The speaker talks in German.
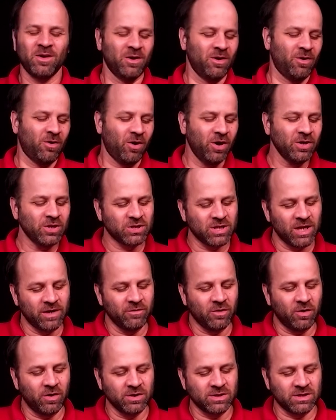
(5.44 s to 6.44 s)
Heute stellen
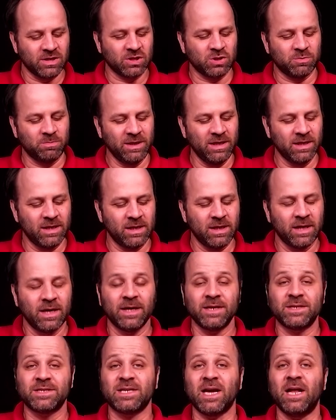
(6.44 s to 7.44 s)
wir euch das Spiel
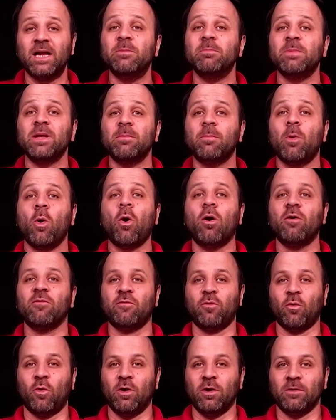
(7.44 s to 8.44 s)
Tell Me More
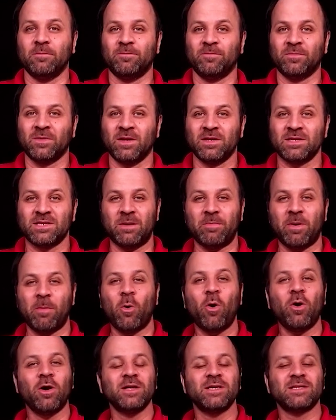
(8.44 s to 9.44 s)
vor. Tell Me
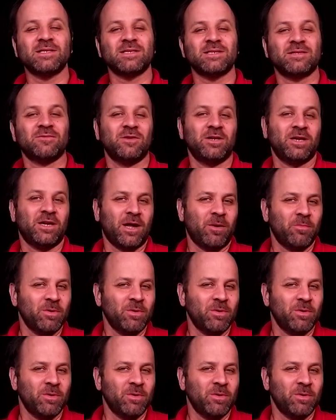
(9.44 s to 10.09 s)
More ist, wie der Name